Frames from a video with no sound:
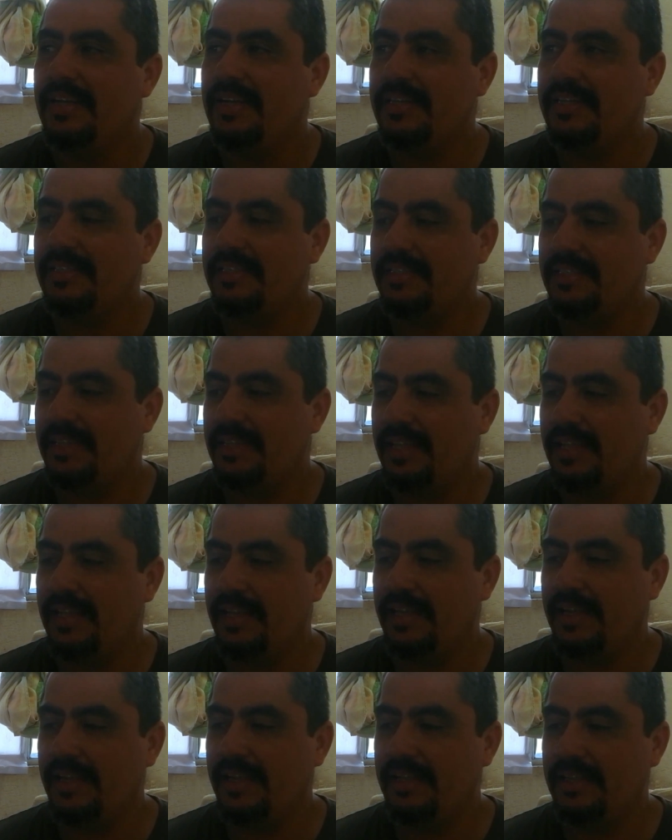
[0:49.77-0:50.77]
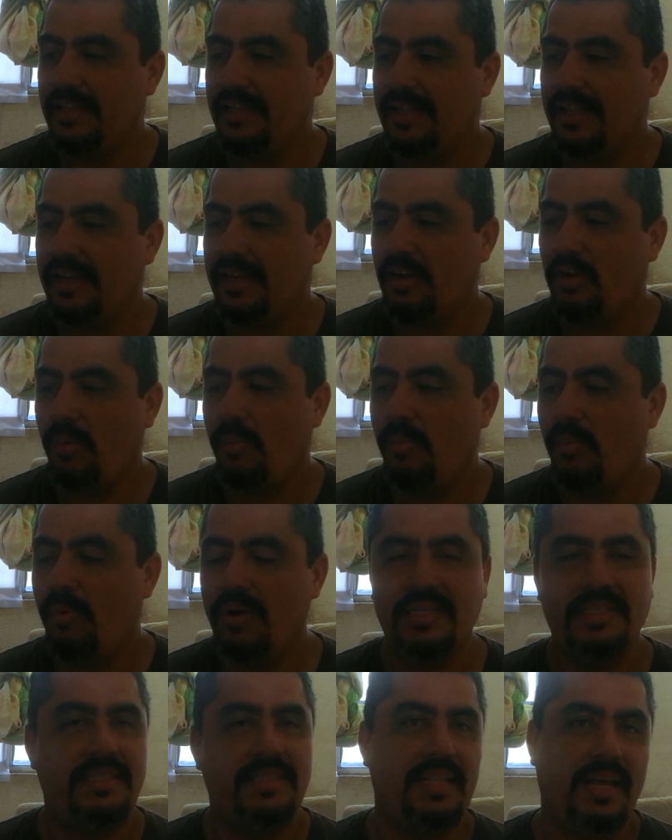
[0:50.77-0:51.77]
este, de
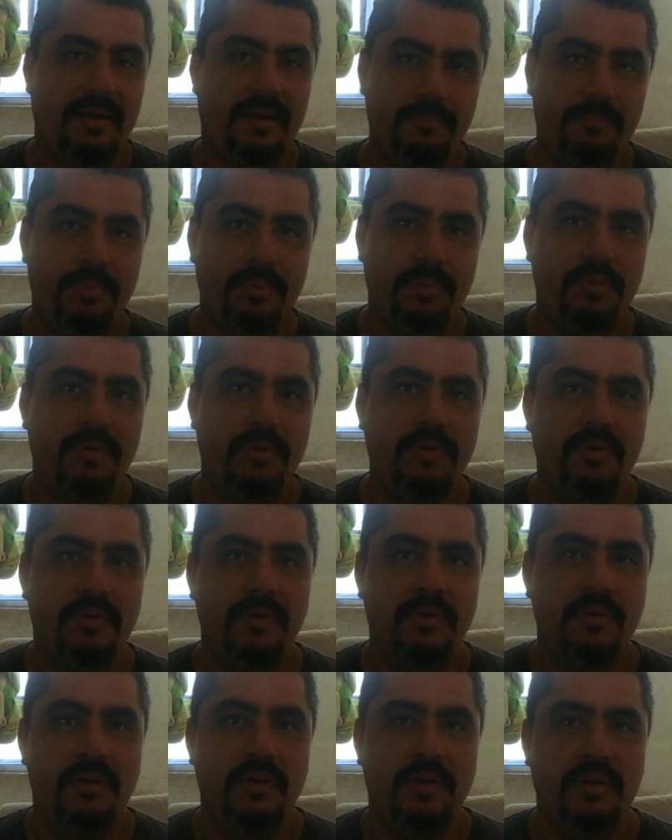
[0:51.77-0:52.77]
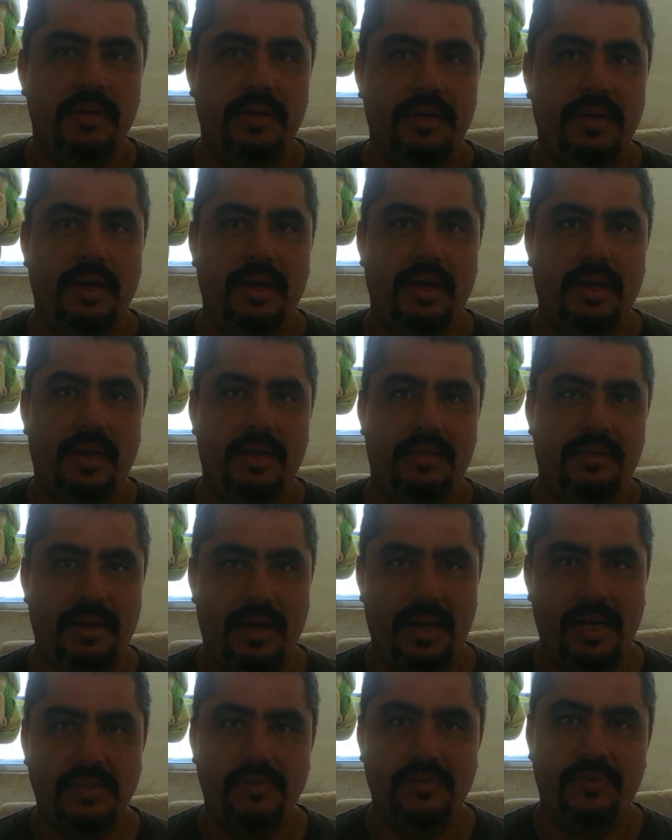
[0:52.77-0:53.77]
cómo estampo el
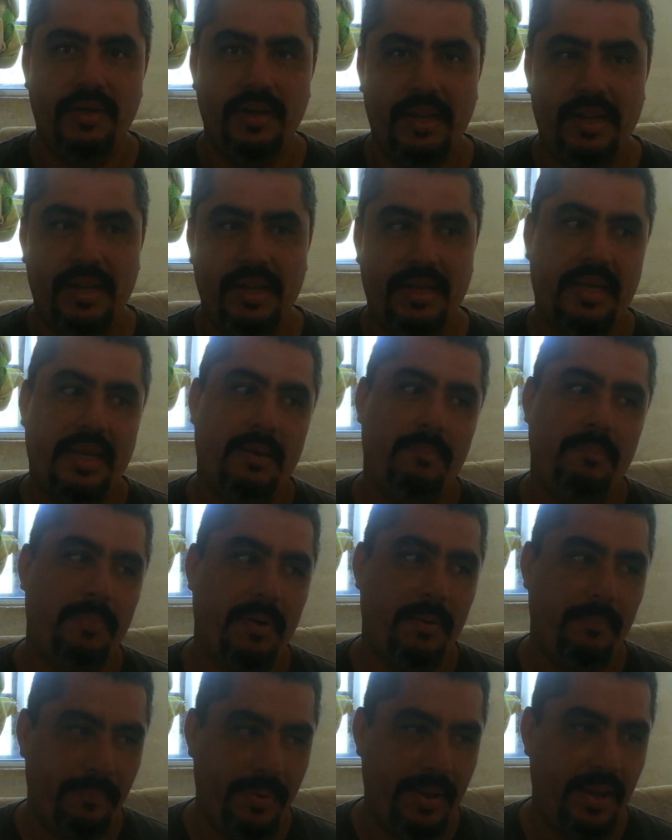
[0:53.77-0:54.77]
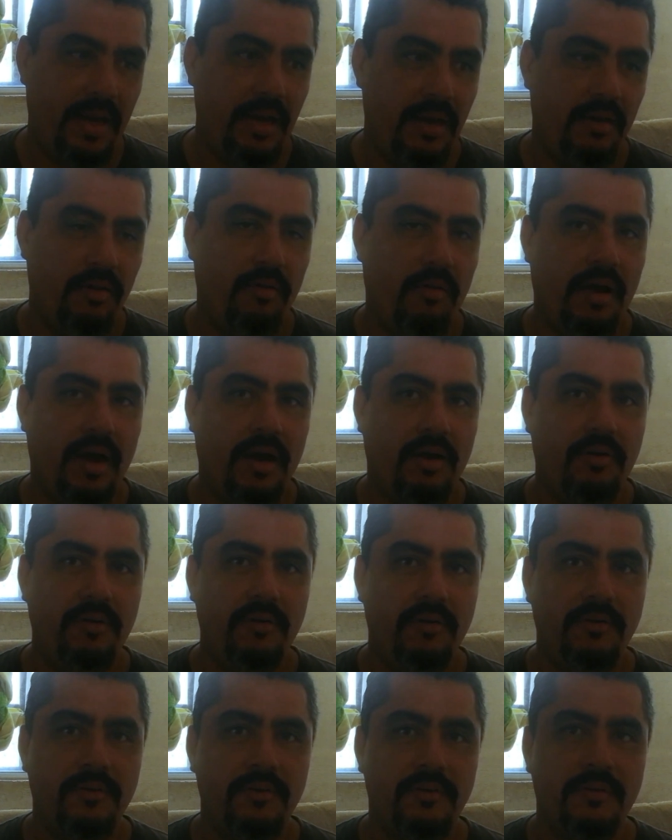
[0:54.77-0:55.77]
transfer, en qué papel lo
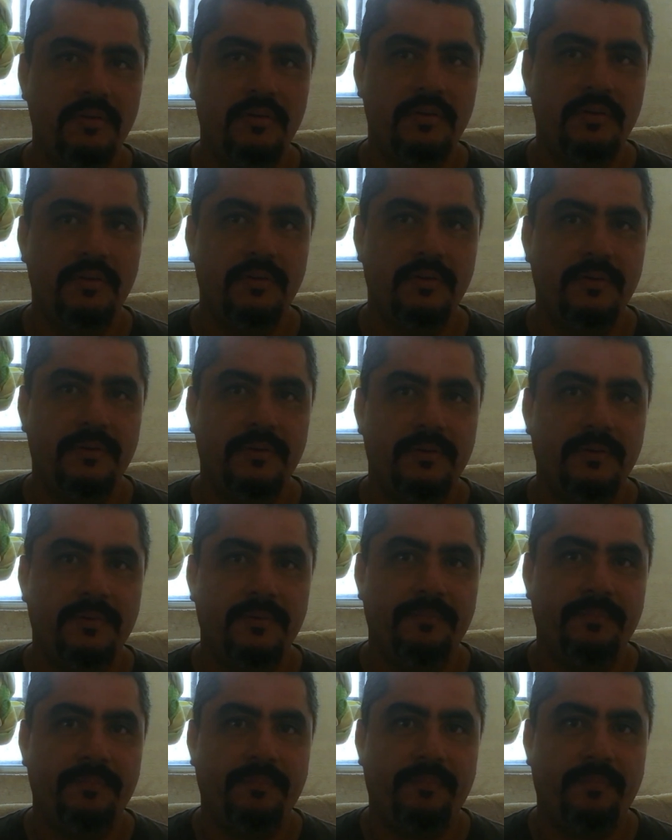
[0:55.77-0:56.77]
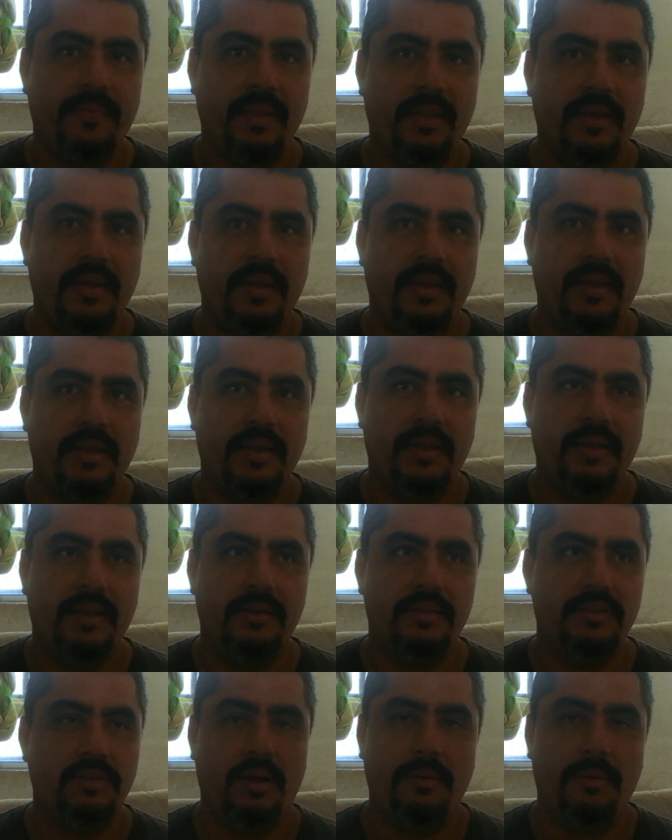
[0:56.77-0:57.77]
hago.
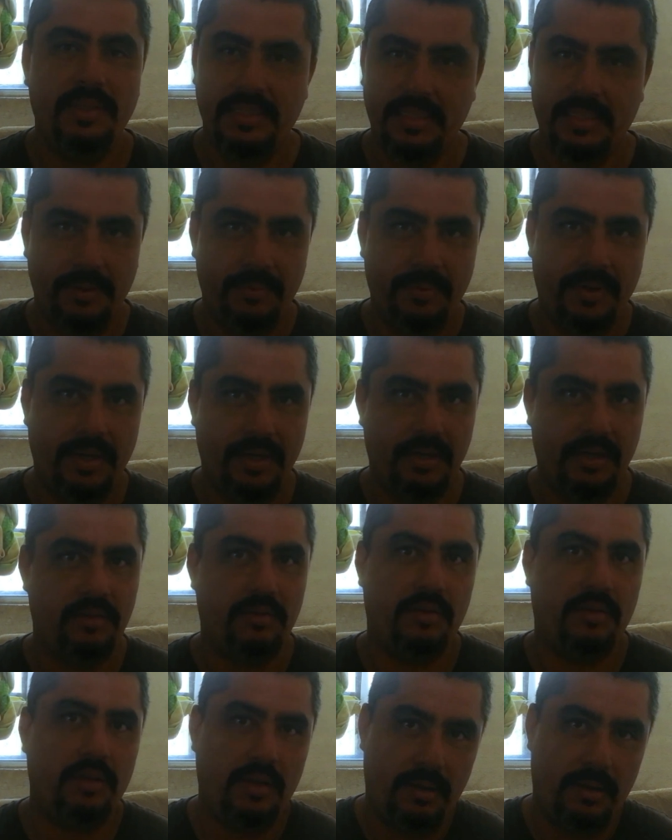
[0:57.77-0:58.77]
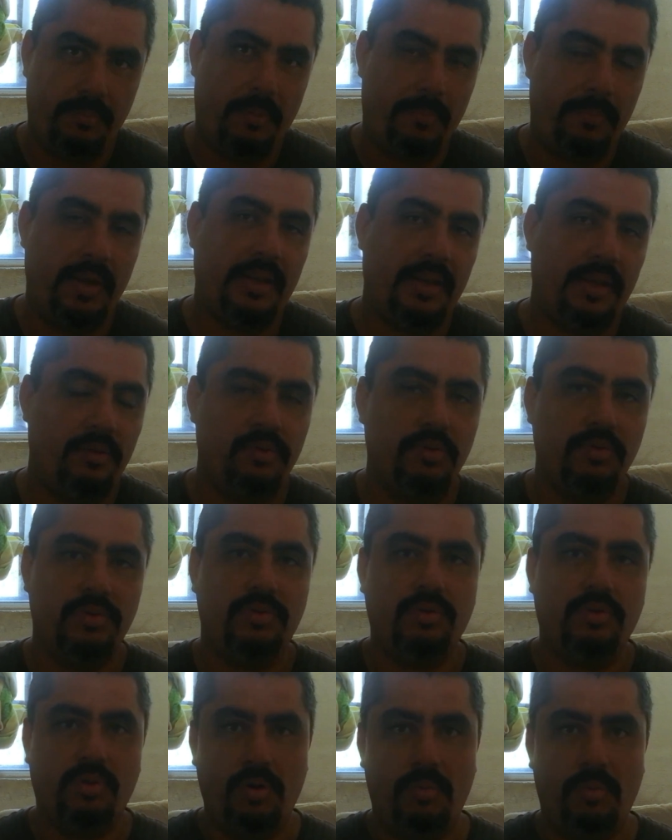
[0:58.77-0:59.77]
Eh, solamente se ve el papel que
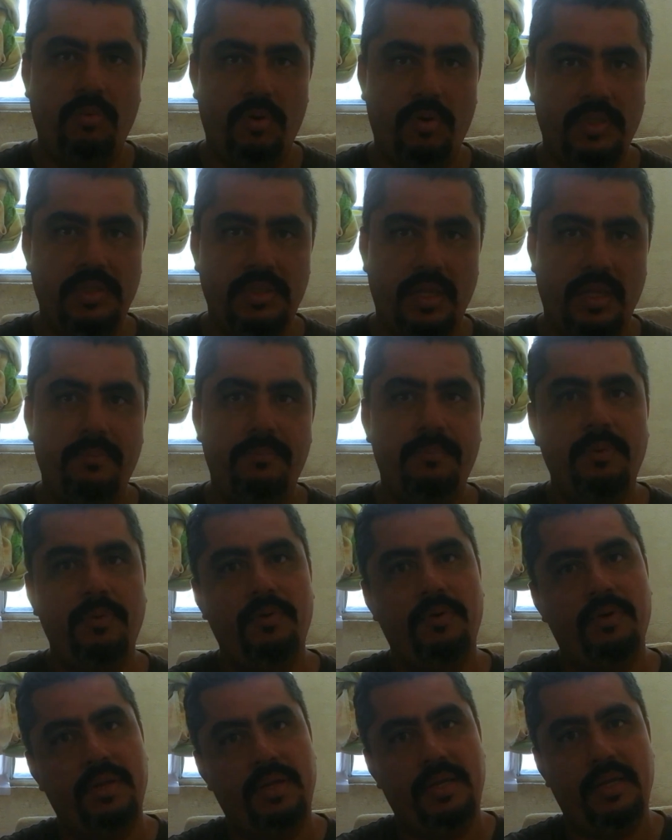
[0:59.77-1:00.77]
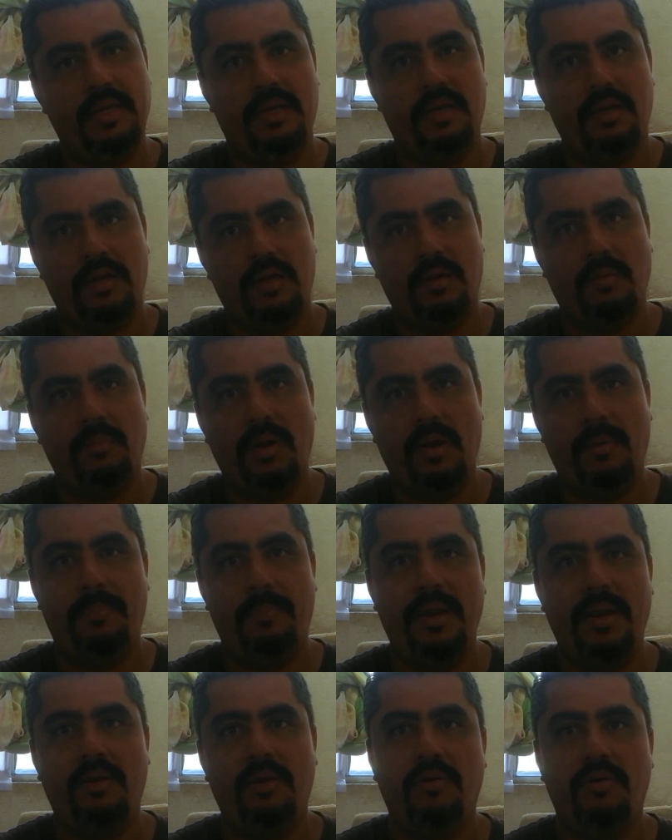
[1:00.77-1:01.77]
uso, cómo lo estampo y cómo le
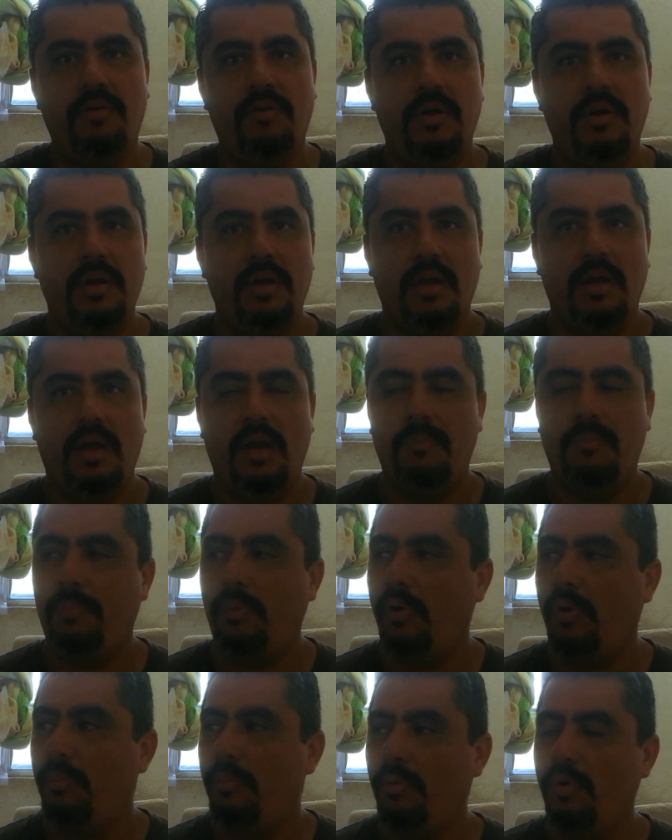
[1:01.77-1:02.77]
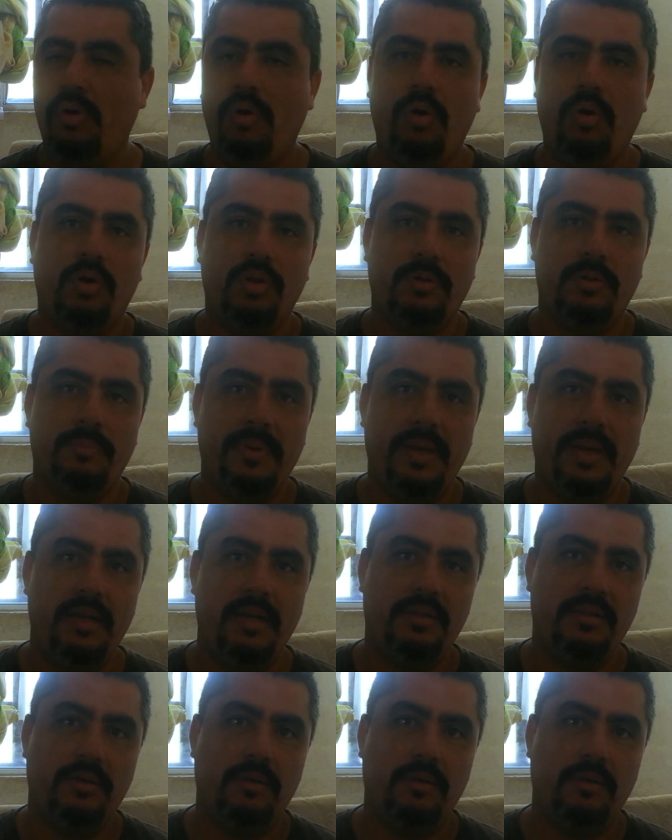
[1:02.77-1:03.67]
aplico el polvo hot melt